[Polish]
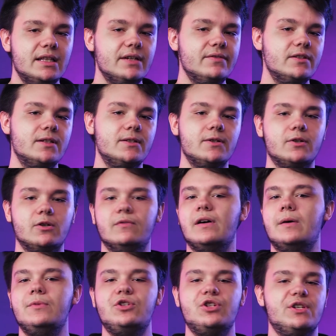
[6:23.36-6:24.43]
nawet gdy
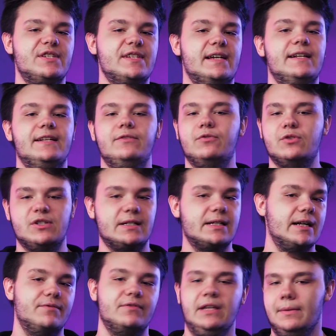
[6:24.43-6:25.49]
chowamy się zaledwo
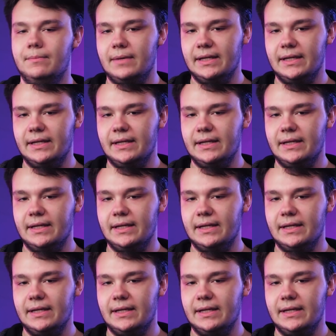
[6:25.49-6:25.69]
skrawkiem